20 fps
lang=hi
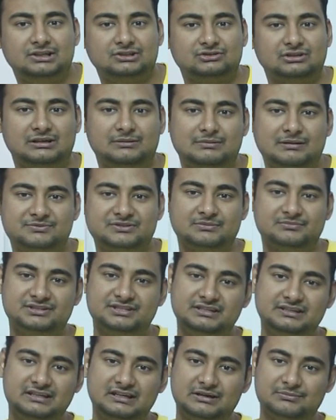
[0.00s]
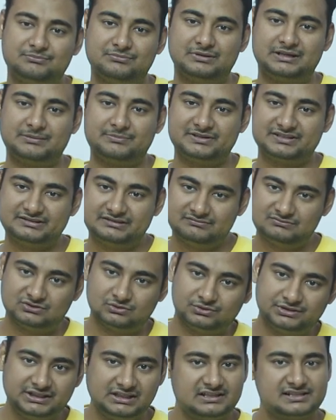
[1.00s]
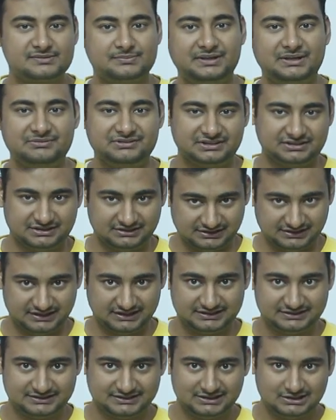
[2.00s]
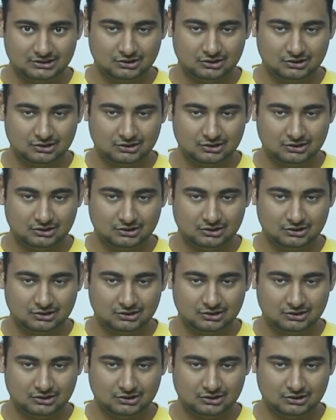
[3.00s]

तो अब आप समझिए कि अब मेरे पास सिर्फ दो ही लेंस मैंने अभी तक खरीदा है